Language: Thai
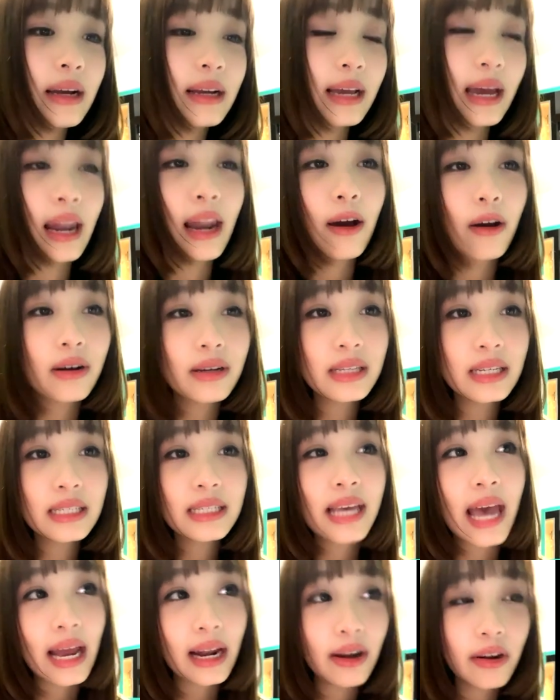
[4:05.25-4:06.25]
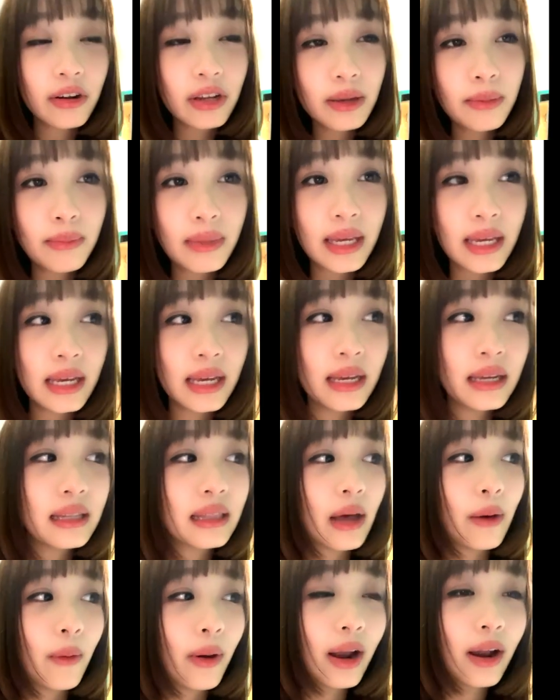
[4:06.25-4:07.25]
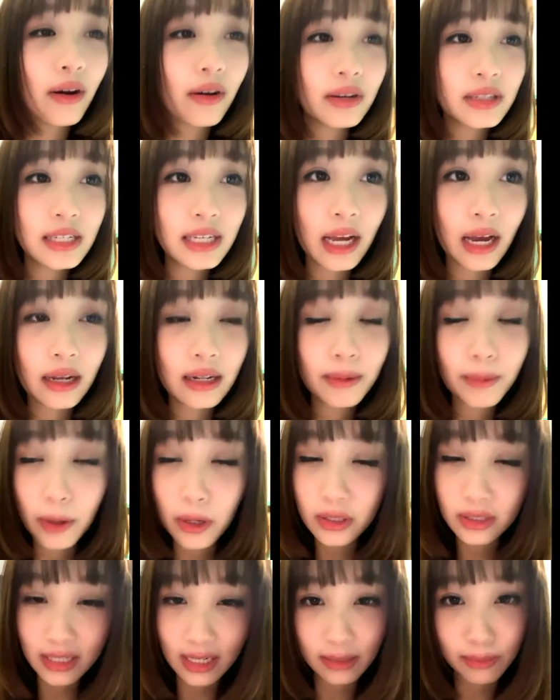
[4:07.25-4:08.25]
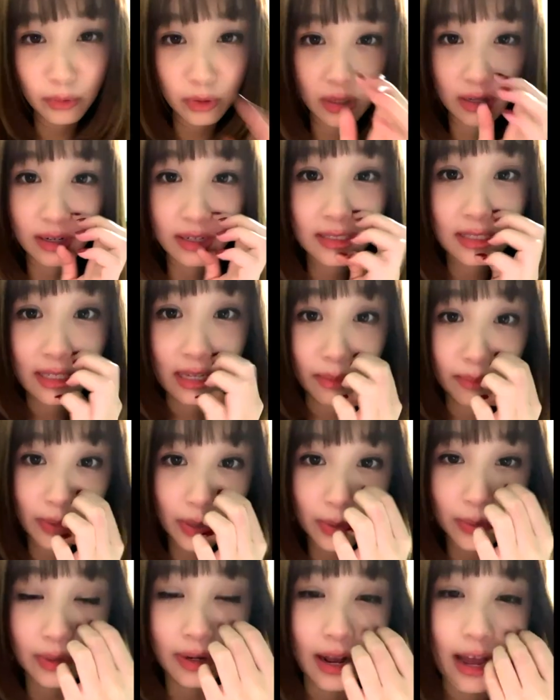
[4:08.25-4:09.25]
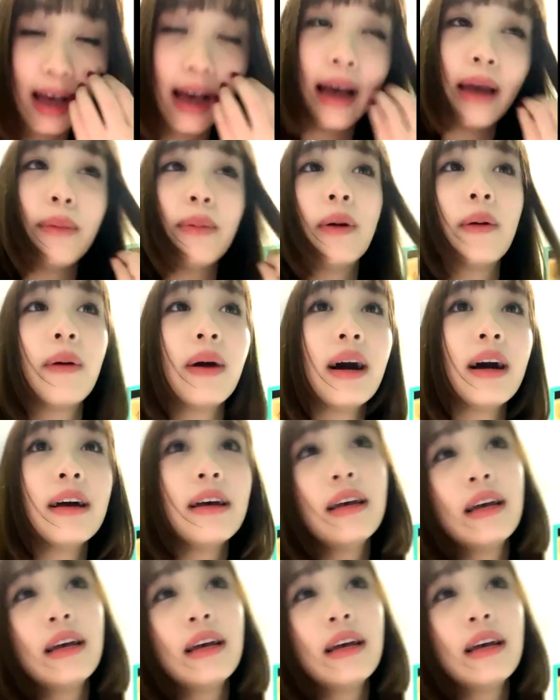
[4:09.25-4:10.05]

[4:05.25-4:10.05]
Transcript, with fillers: งั้นเราก็จะแจกเท่าที่มีแต่ว่าเราก็จะยังพอแจกหมดเราก็จะยังไม่หยุดขายเพราะว่า